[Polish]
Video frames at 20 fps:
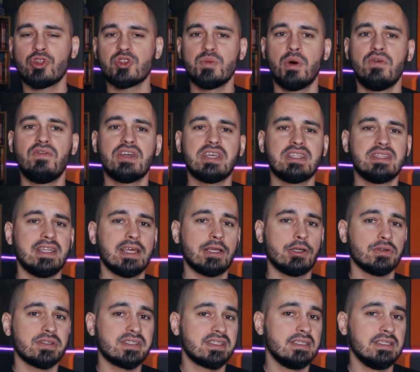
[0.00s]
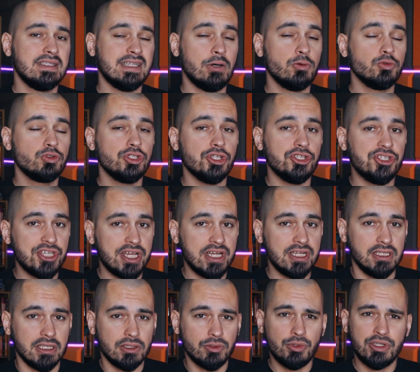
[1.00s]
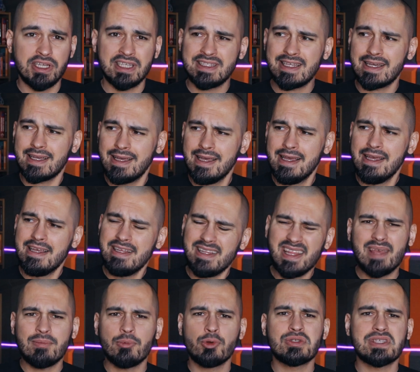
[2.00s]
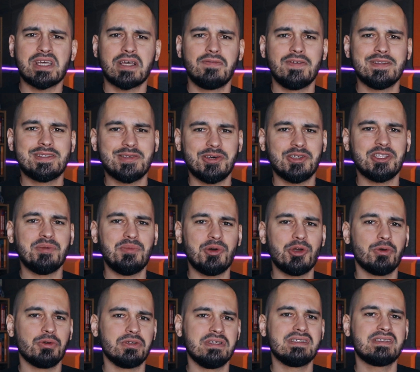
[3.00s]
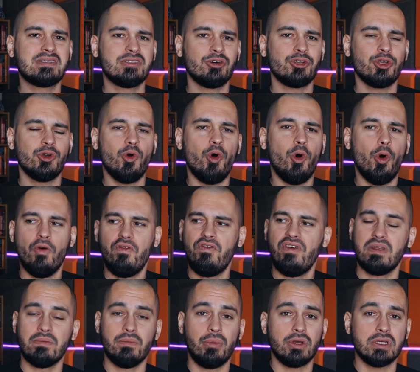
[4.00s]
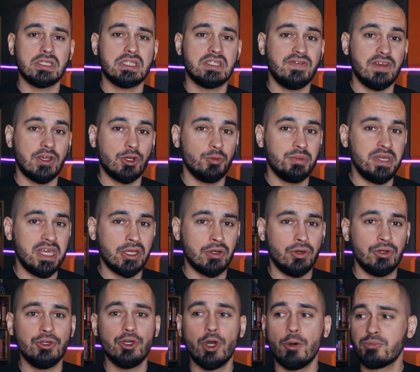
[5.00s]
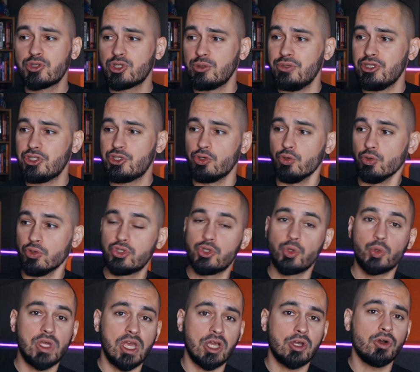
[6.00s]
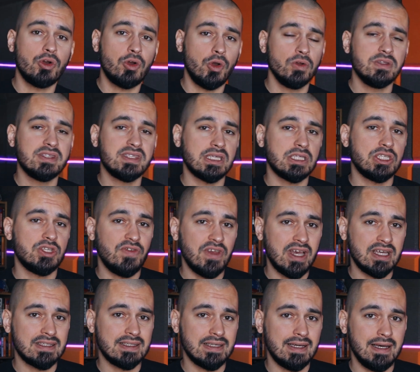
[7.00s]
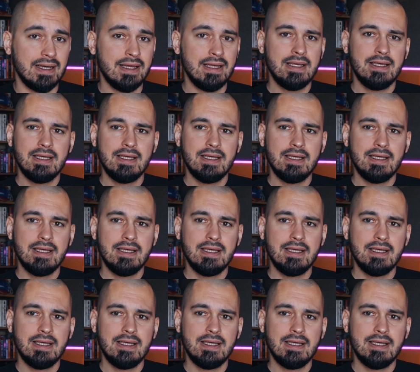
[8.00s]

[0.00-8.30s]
rozmowę jednego z nauczycieli, który jednak nie był zachwycony moją historią o fanbojstwie Kobiego i o przybyciu z drugiego końca świata.